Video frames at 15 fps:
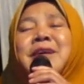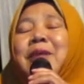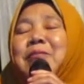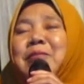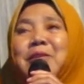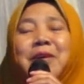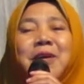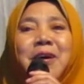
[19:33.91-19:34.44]

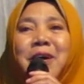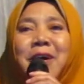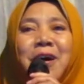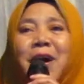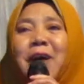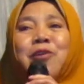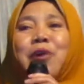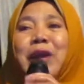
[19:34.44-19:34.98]
Ya
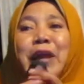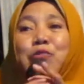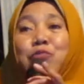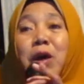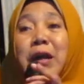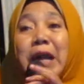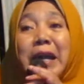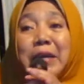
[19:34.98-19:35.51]
Allah,
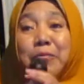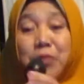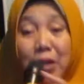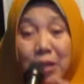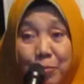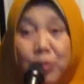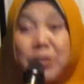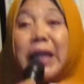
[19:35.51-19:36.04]
golek uang gak
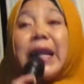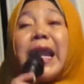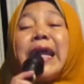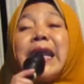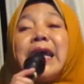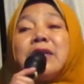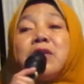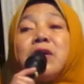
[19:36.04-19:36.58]
nemu ya nemu sing
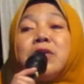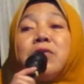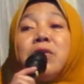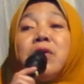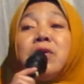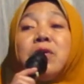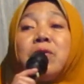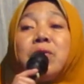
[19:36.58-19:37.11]
lanang tok
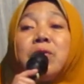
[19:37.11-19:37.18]
iku